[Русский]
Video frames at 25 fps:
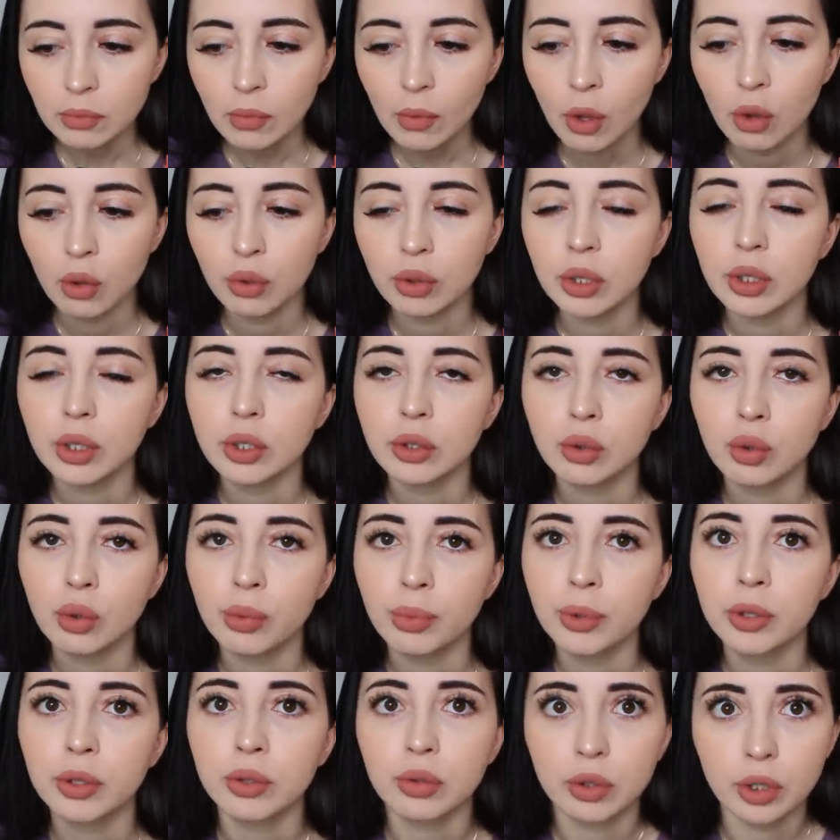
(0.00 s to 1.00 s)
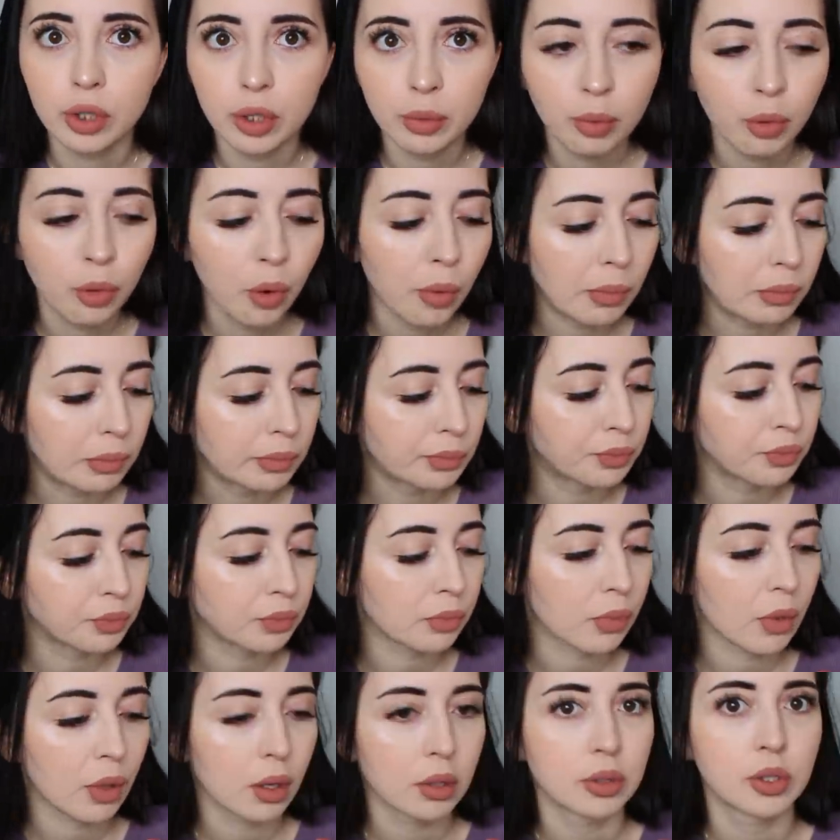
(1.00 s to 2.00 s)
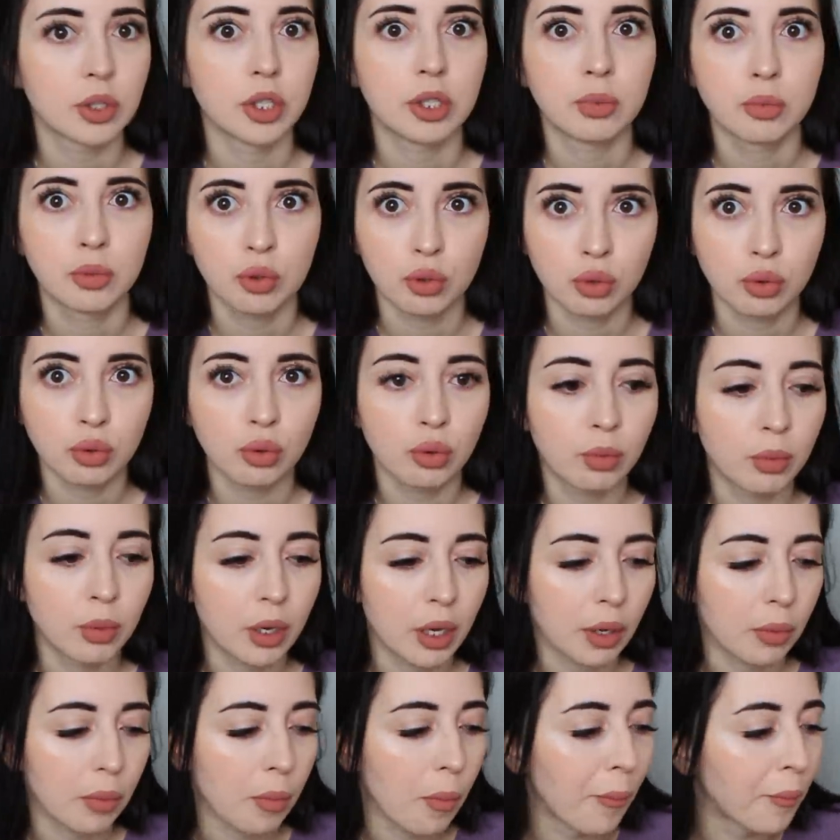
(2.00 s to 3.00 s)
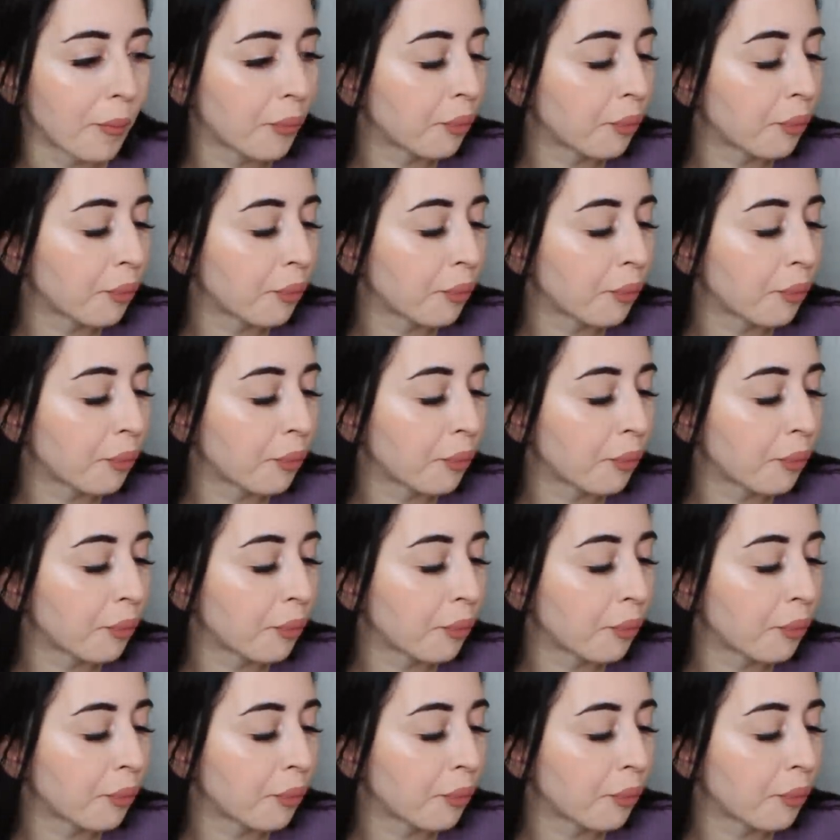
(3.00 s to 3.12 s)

И он говорит, купил рыбу за 700 рублей.